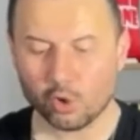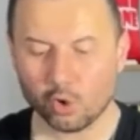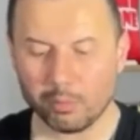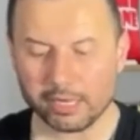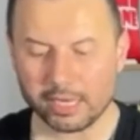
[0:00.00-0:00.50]

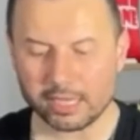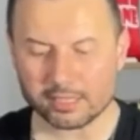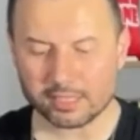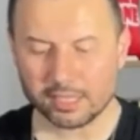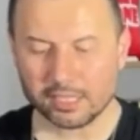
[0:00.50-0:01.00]
Ömer
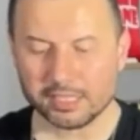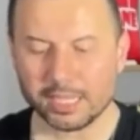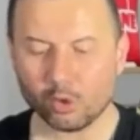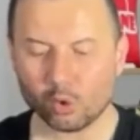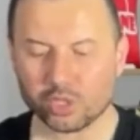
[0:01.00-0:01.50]
Eres
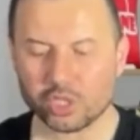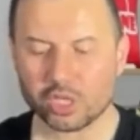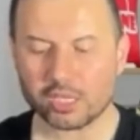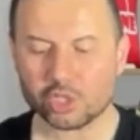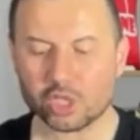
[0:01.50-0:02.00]
yeni hocayı
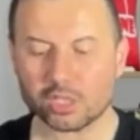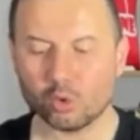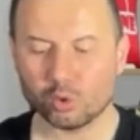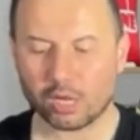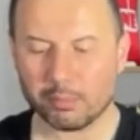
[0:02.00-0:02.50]
Çağdaş Atan
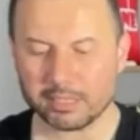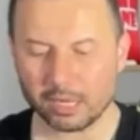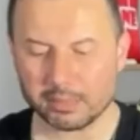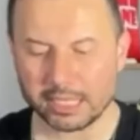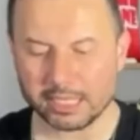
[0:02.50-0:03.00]
olur Ahmet
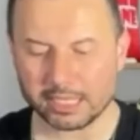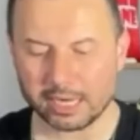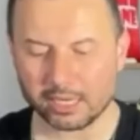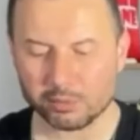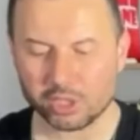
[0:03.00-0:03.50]
abi diye
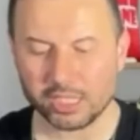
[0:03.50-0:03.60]
tekrarlamış.